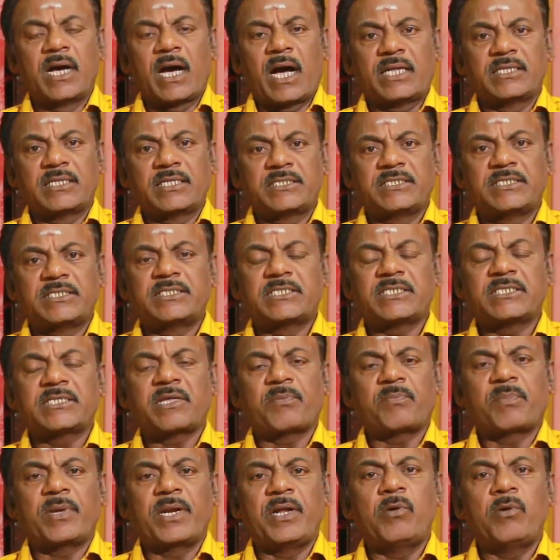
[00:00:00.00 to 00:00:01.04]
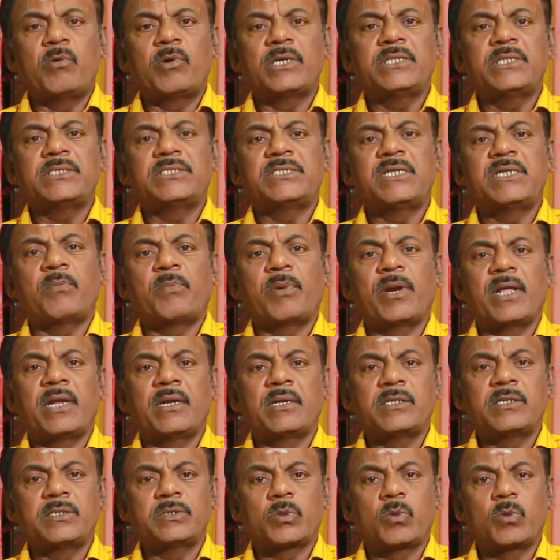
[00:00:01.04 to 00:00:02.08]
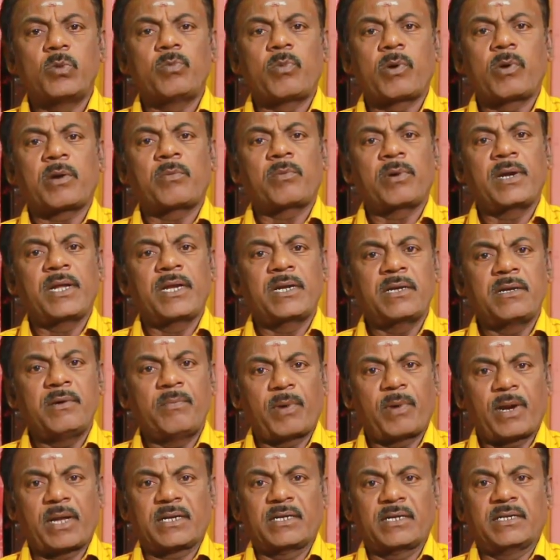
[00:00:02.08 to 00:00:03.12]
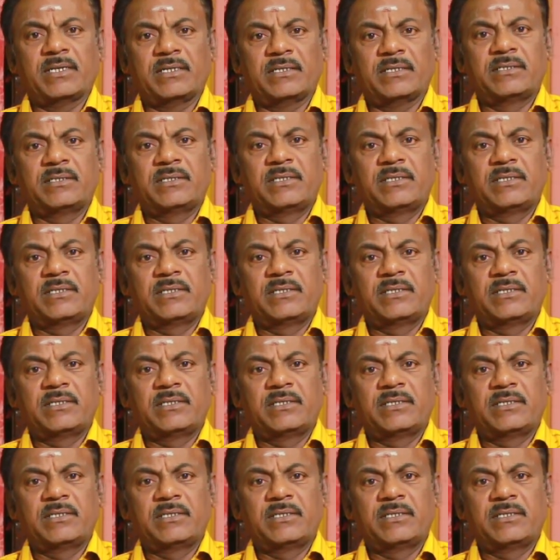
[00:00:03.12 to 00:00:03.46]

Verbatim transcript: அந்த சிஸ்டத்தை பெரியவங்க சின்ன பிள்ளைகளுக்கு ஸ்கூல் போகிற பிள்ளைகளுக்கு பழக்குங்க